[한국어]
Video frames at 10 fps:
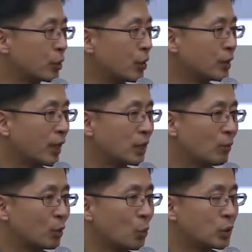
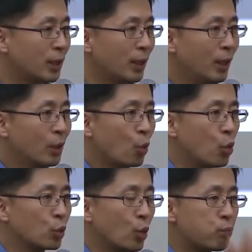경쟁하지만 동시에
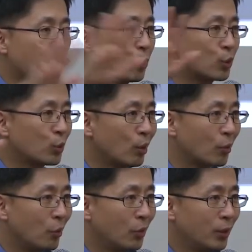공동 프로모션도
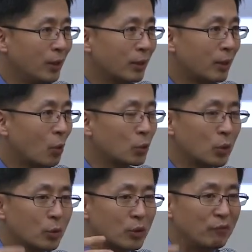하고
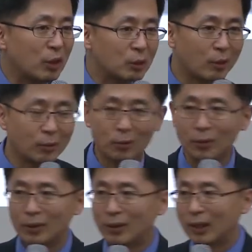공동으로 이벤트도
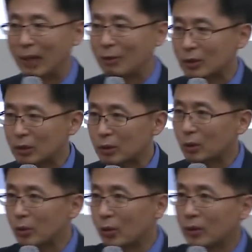하고 하면서
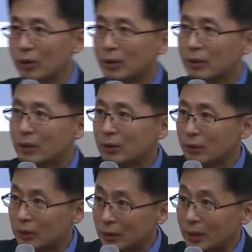그쪽으로
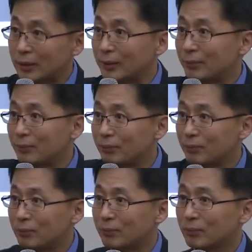끌어들인다 이거예요.
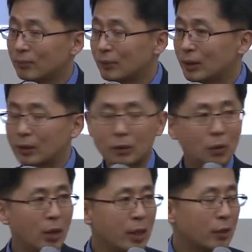
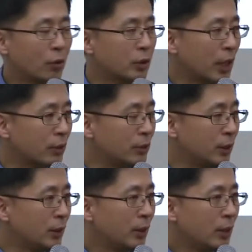그리고 거기는
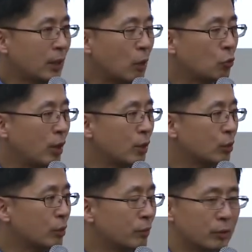당연히 가구
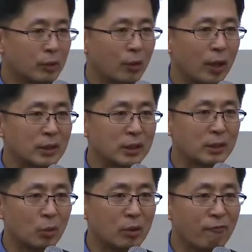관련 여러 가지
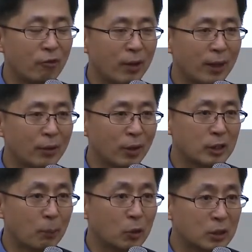또 인프라나 여러 가지
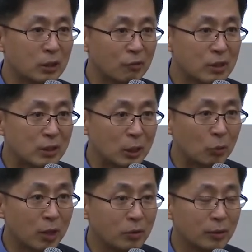서포팅 서비스를
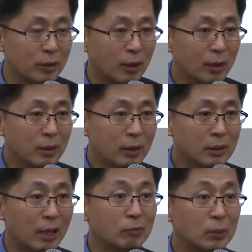제공하는
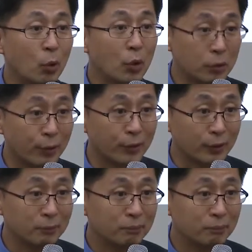사람들이 모여 있고요. 거기.